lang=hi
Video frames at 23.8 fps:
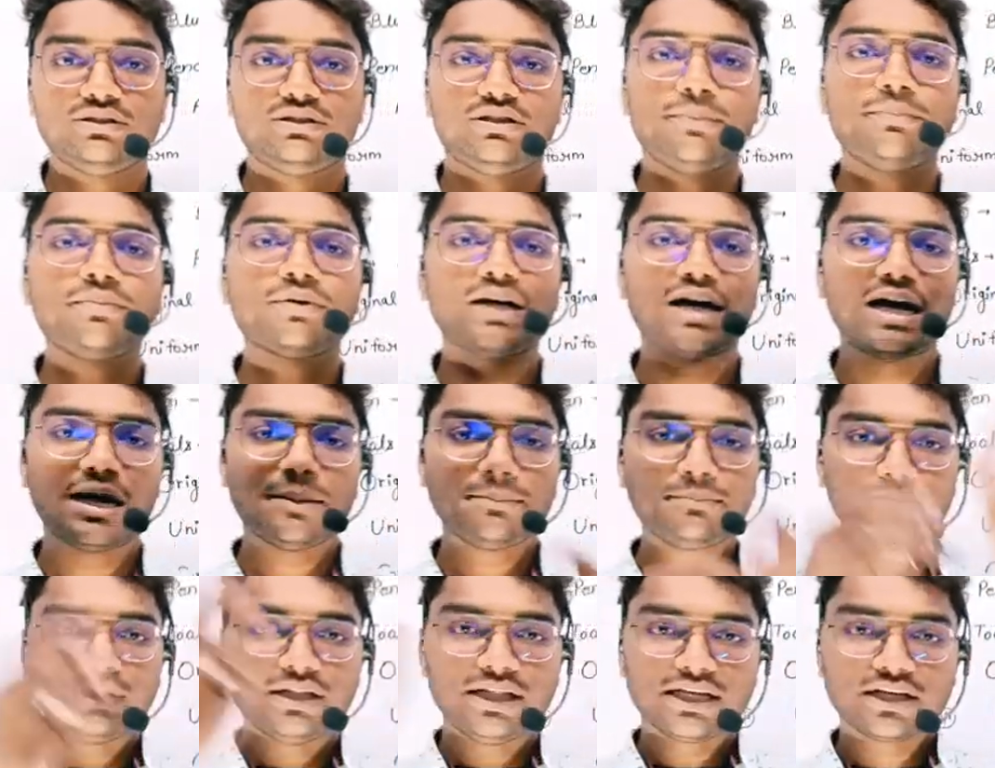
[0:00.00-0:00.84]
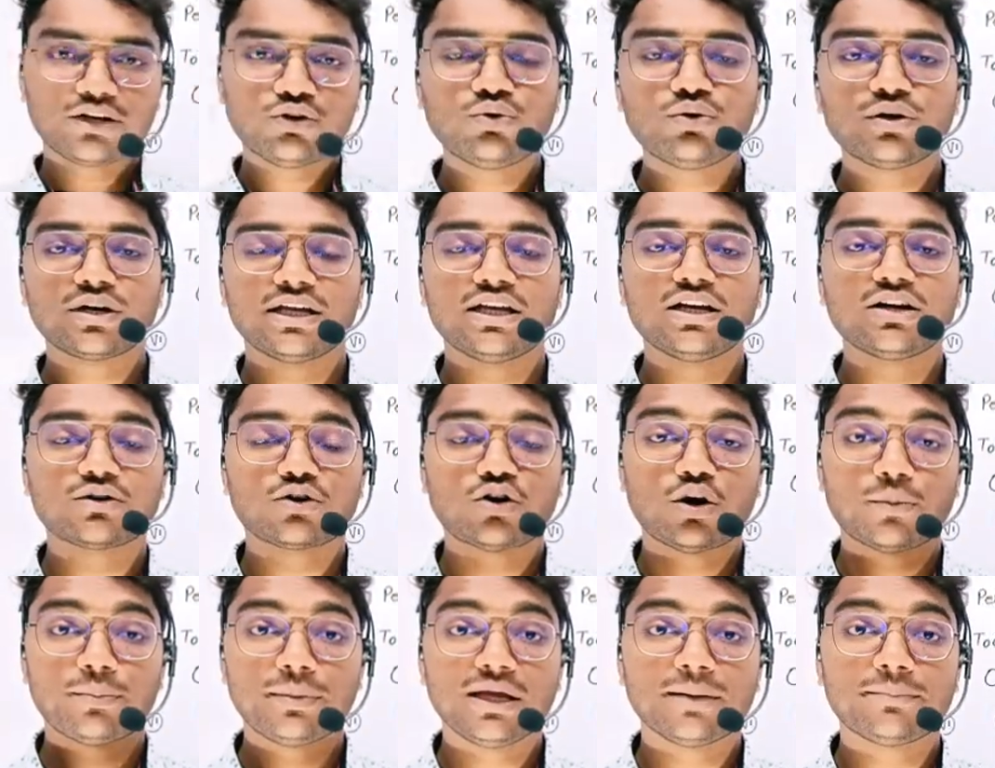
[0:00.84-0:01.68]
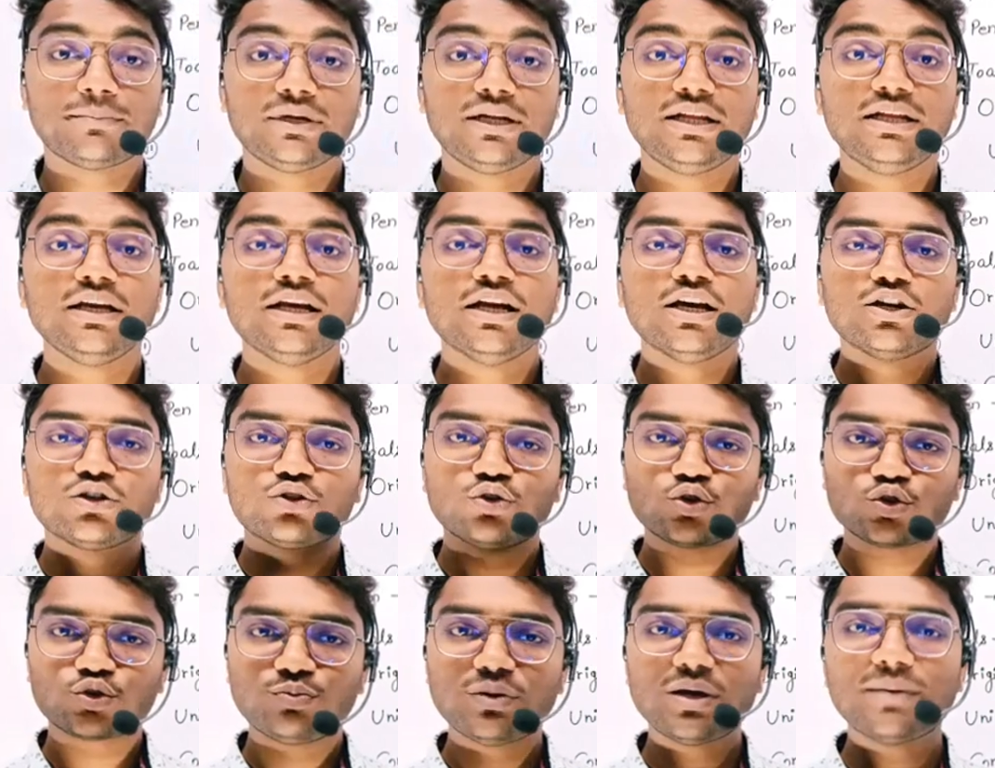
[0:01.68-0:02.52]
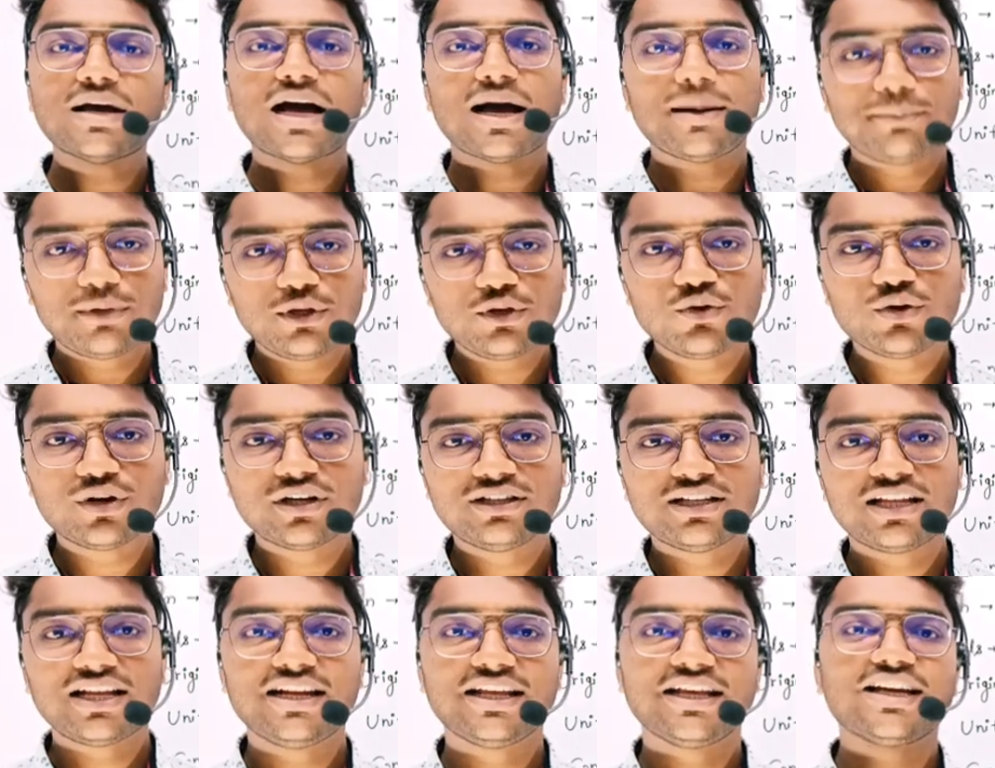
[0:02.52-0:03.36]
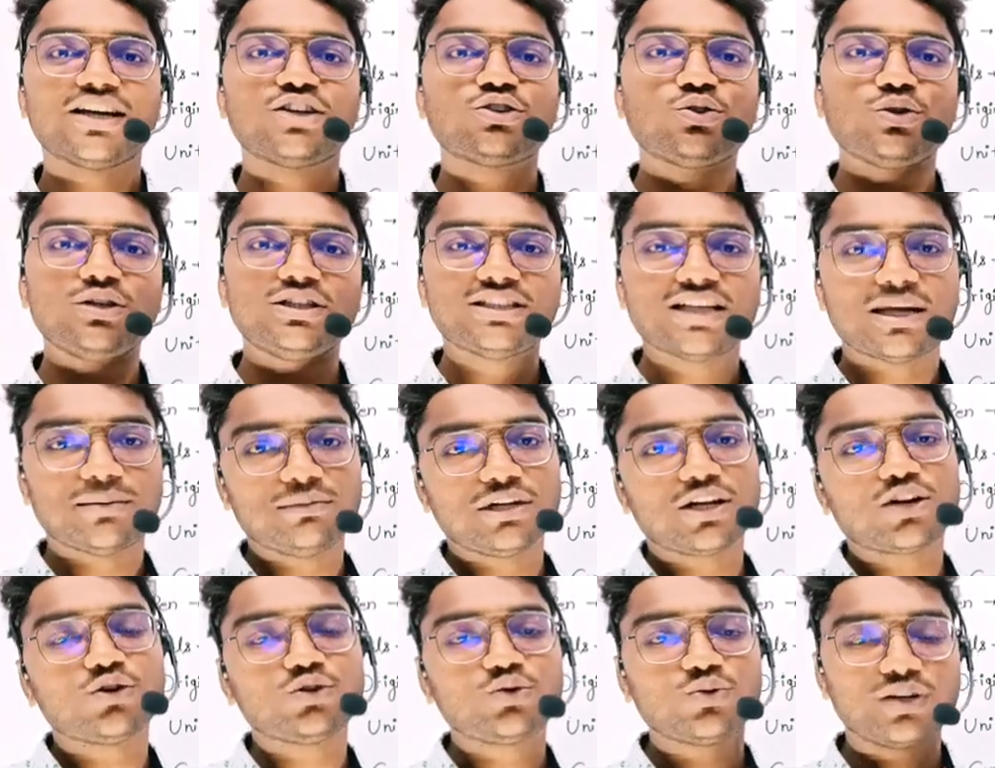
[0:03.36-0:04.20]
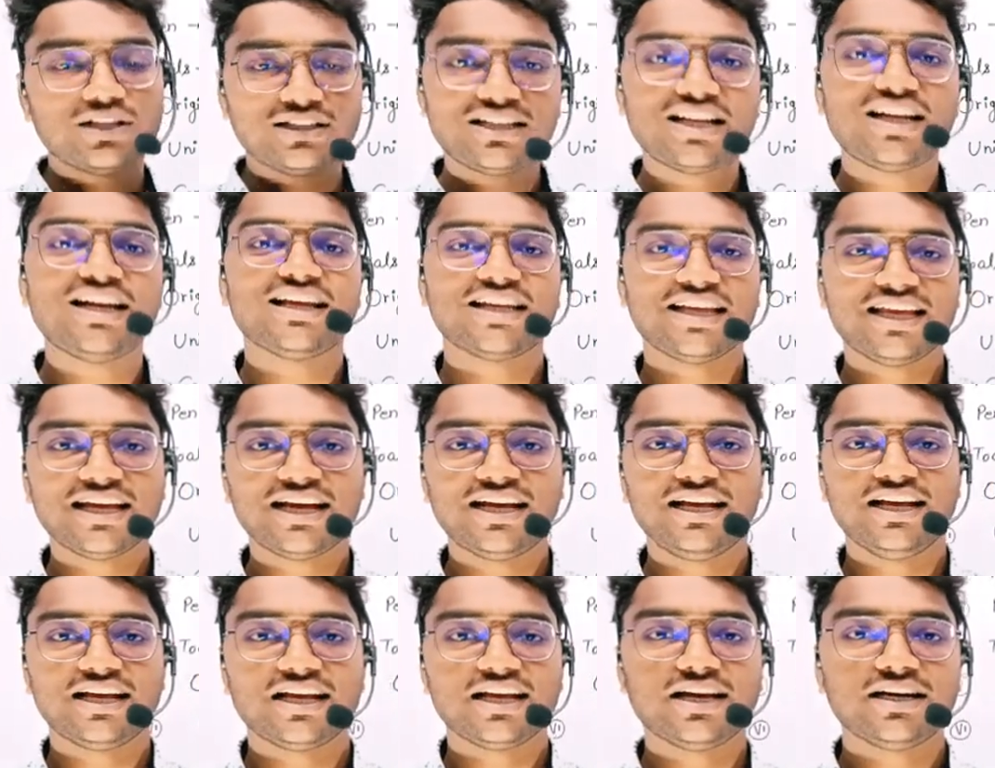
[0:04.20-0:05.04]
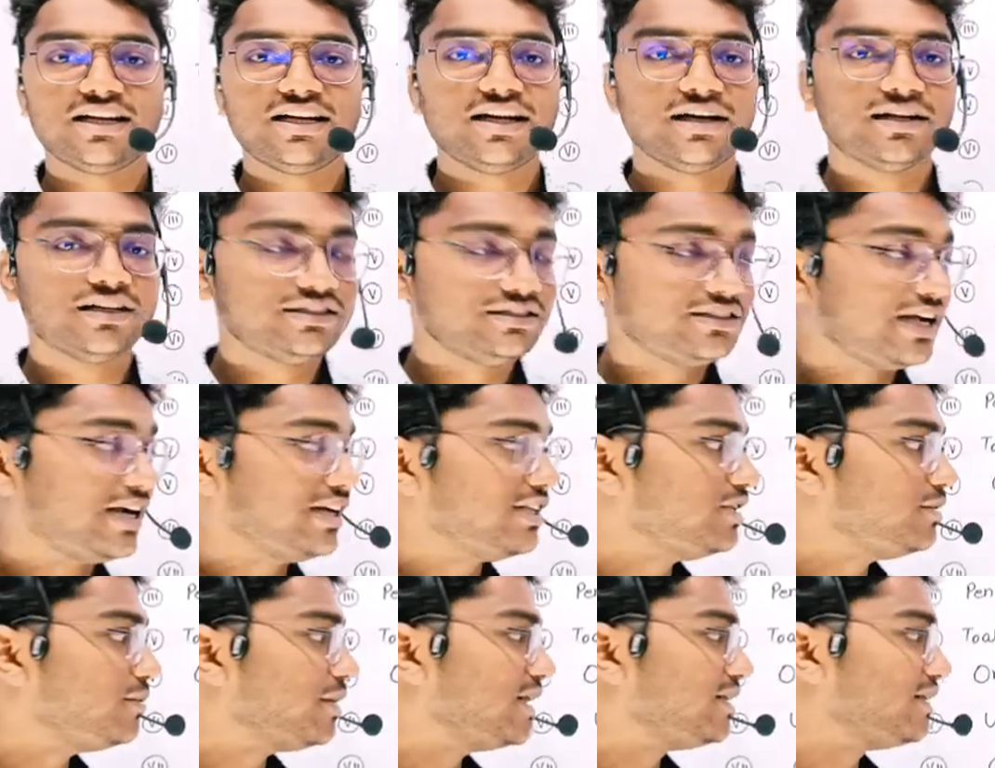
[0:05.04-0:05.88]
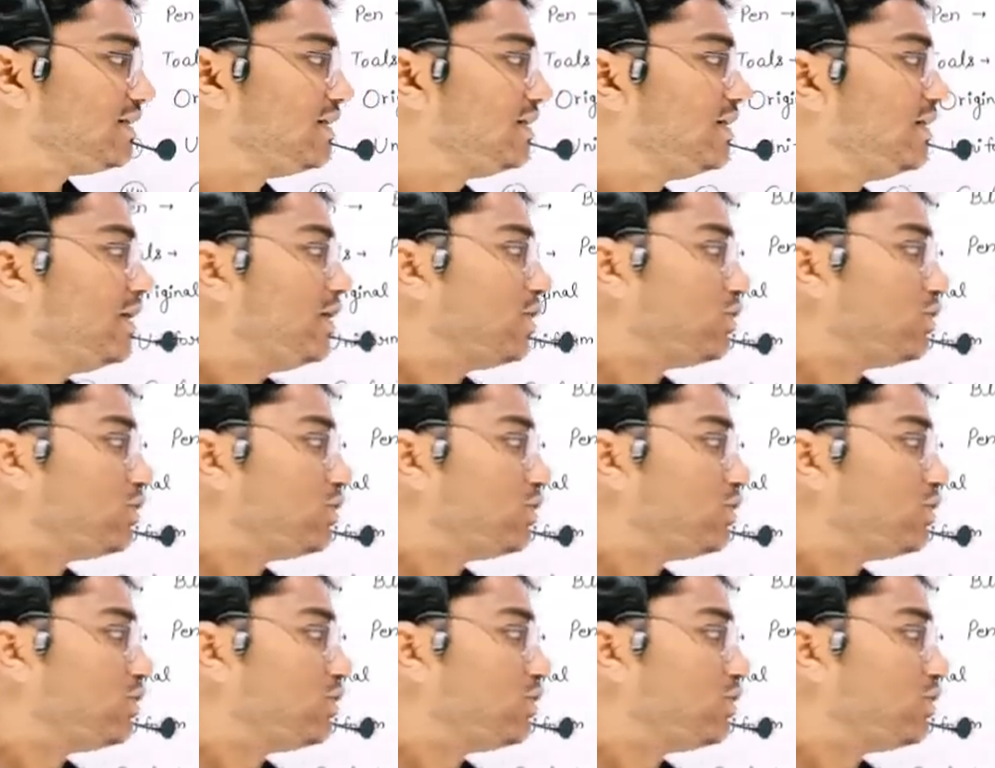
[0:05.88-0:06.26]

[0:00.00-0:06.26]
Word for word: जब आप देखोगे कॉपी अपनी तो उसमें आप ही को गंदा लगेगा तो एग्जामिनर को तो गंदा लगेगा ही लगेगा ना जाहिर सी बात है